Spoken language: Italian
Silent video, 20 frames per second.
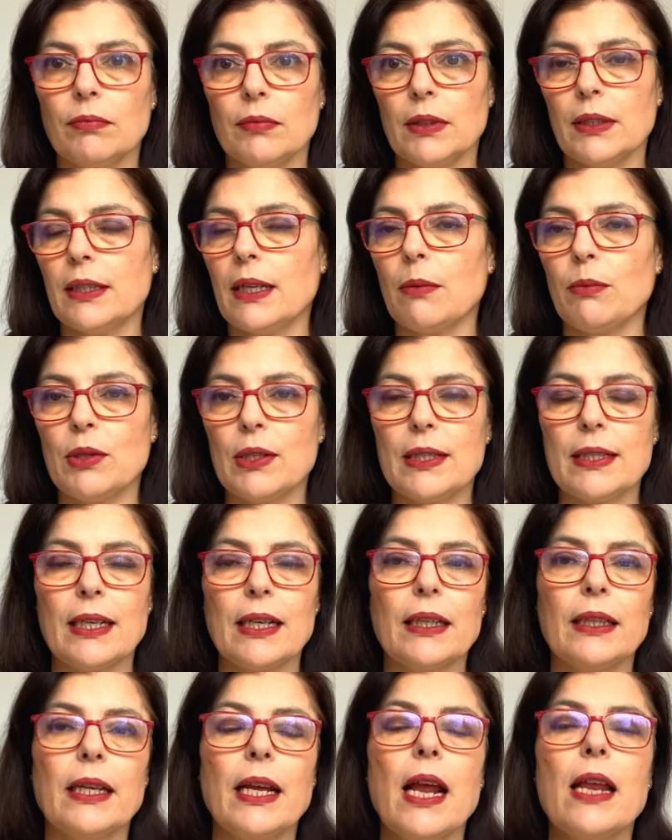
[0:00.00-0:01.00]
mm, siamo in
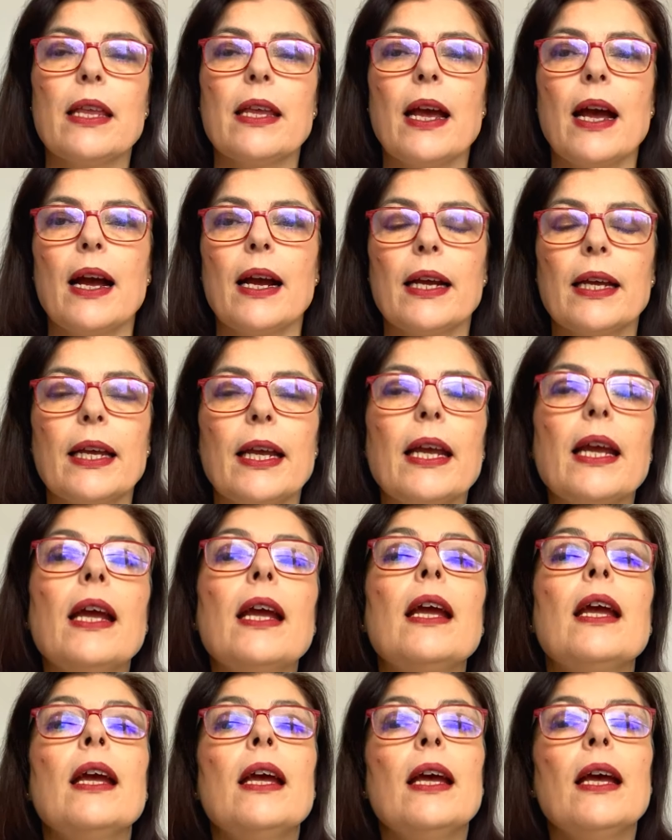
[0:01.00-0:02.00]
Sardegna,
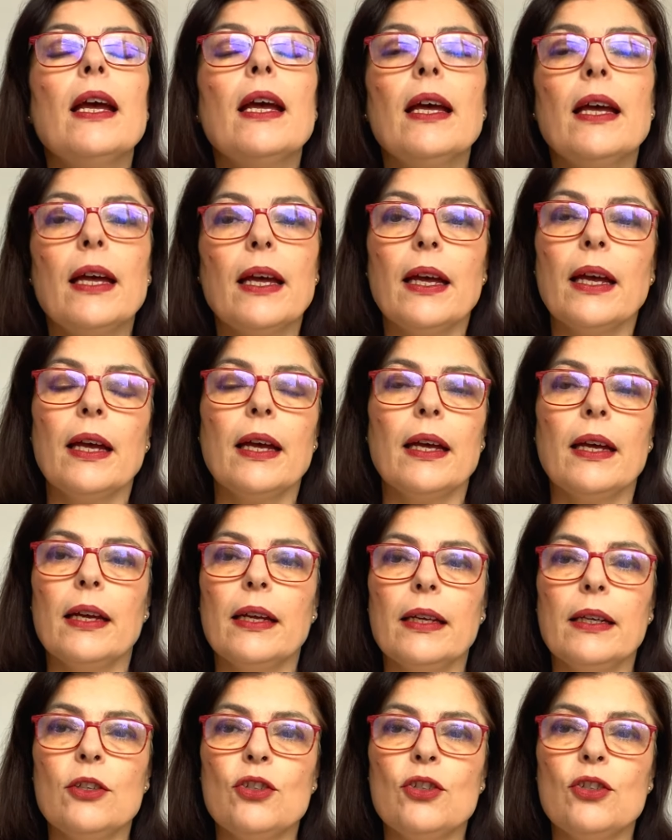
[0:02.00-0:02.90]
che eh,